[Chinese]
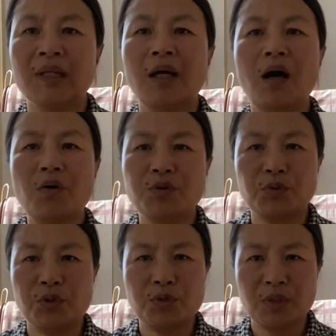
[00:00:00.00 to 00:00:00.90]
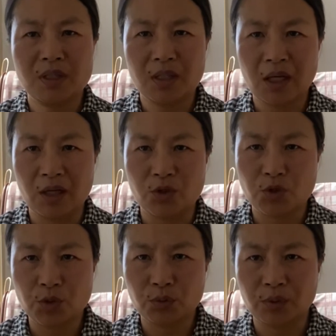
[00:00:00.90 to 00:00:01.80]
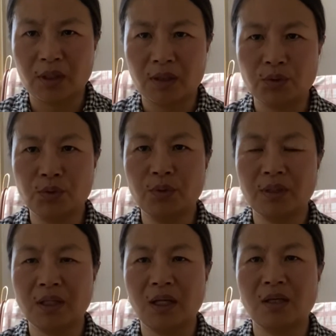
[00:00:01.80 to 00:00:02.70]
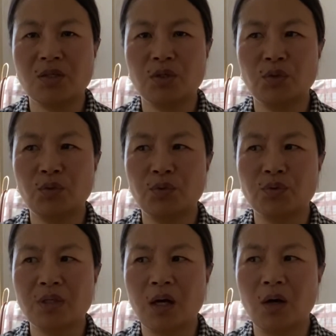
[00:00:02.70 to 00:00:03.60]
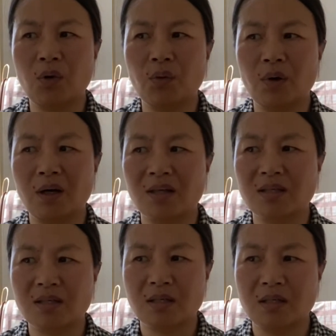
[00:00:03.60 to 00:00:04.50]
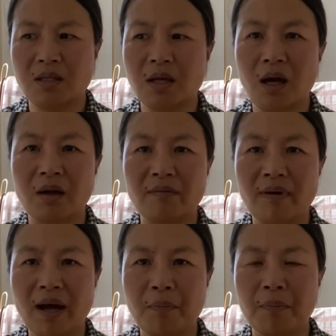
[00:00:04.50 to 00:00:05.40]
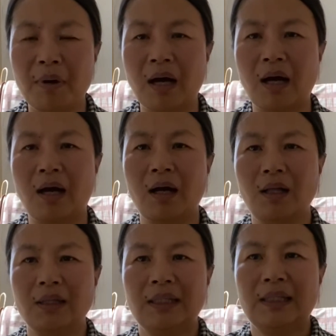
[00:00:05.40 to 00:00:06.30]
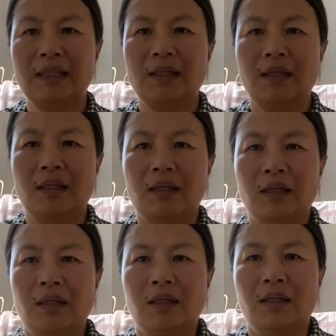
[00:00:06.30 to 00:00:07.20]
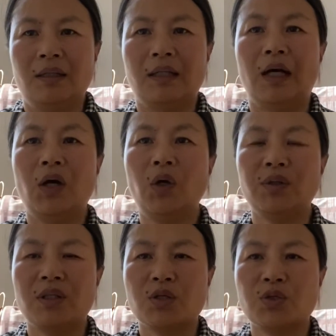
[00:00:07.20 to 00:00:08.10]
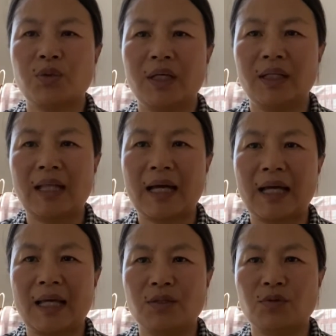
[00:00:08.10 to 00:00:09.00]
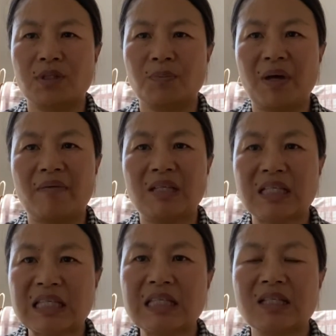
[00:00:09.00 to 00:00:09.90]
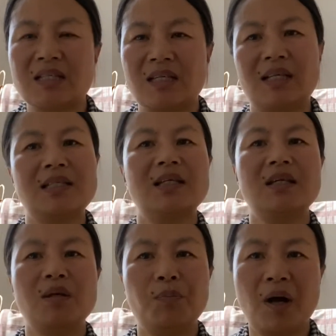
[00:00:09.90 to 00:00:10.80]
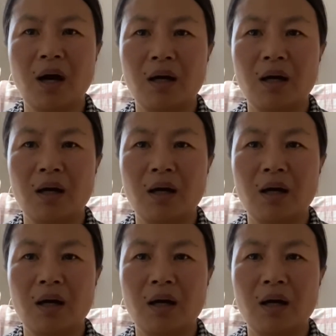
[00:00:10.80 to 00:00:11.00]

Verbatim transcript: 澳洲的税是很重的，如果你年收入超过十一二万吧。然后你的税大概就是百分之四十几了，将近一半